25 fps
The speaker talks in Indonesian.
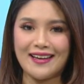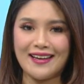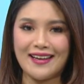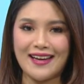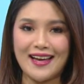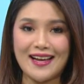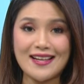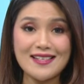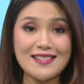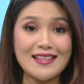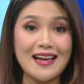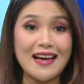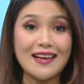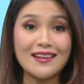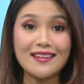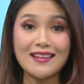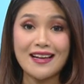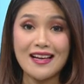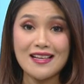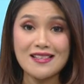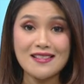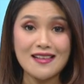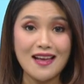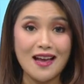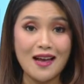indeks
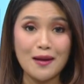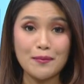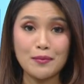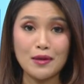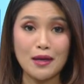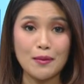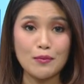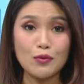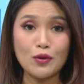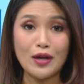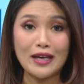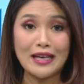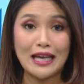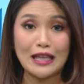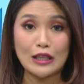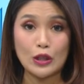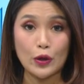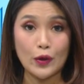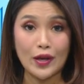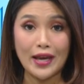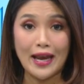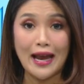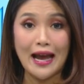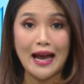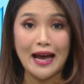harga saham gabungan
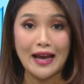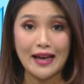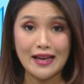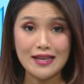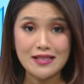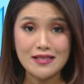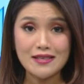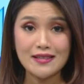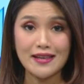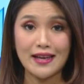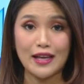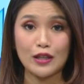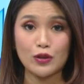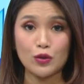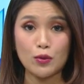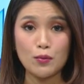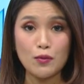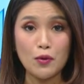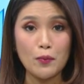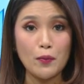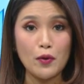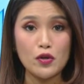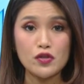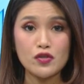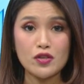atau IHSG
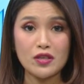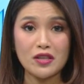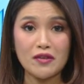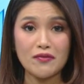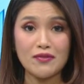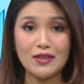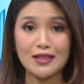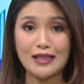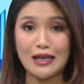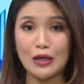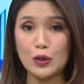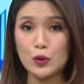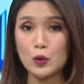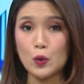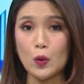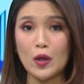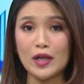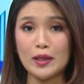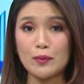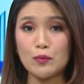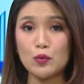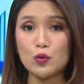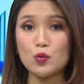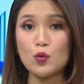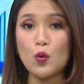tumbuh positif di tahun
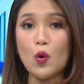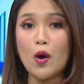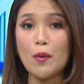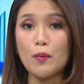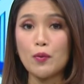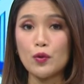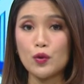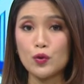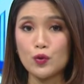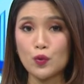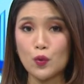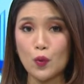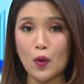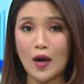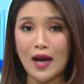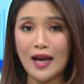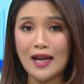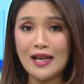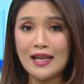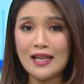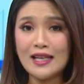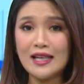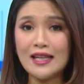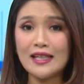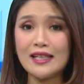2022
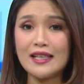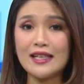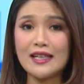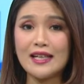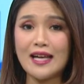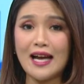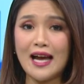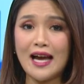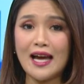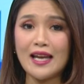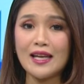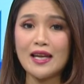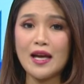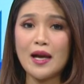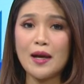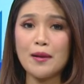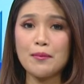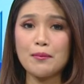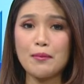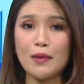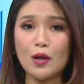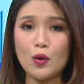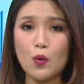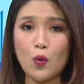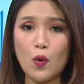dengan
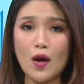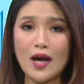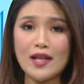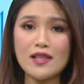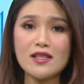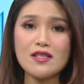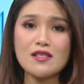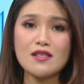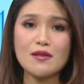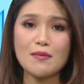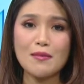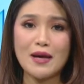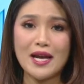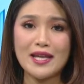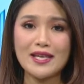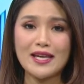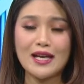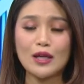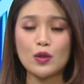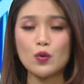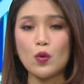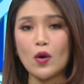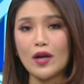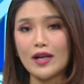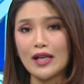menguat
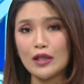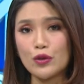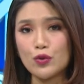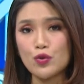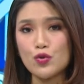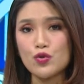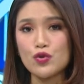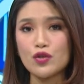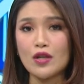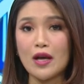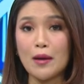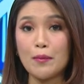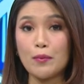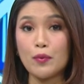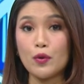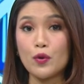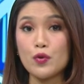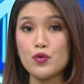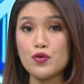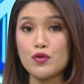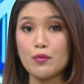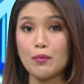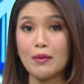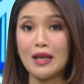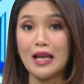sebanyak 269
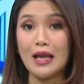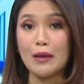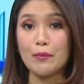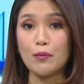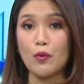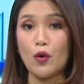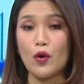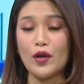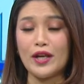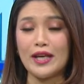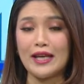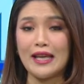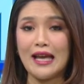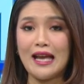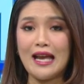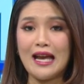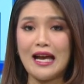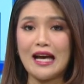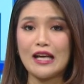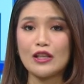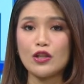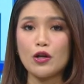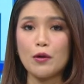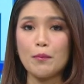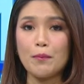poin
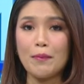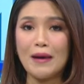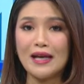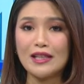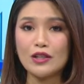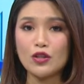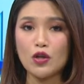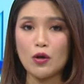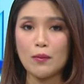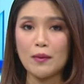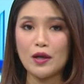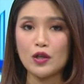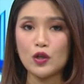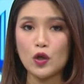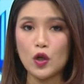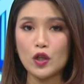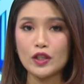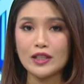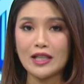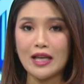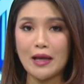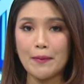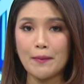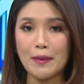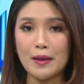atau
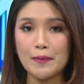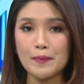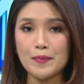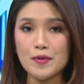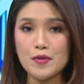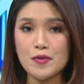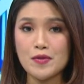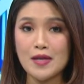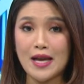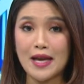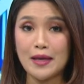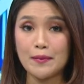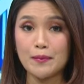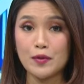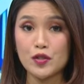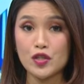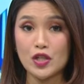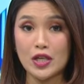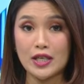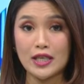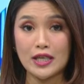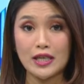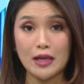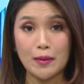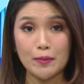4,08 persen
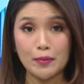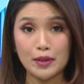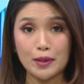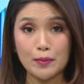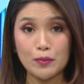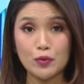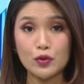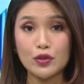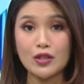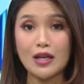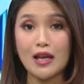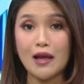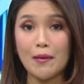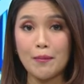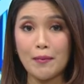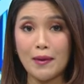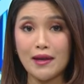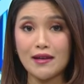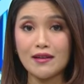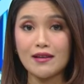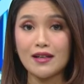menjadi 6.850.